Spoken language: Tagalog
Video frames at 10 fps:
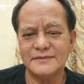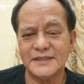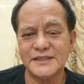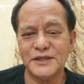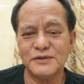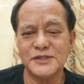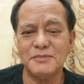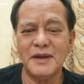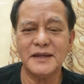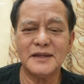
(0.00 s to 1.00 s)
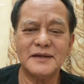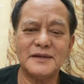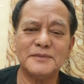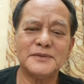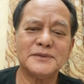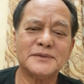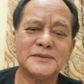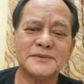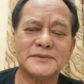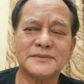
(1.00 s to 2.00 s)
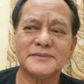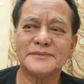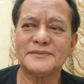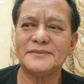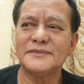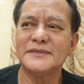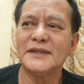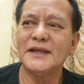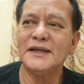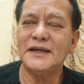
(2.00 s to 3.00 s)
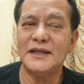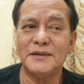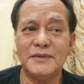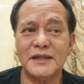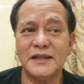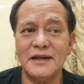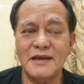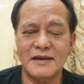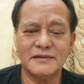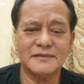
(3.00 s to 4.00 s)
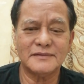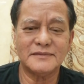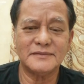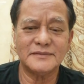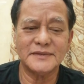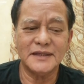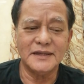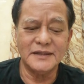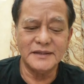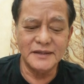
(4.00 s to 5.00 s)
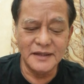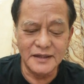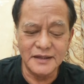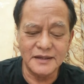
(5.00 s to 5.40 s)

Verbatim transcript: Kasi itong si Michael, alam mo, alam natin lahat na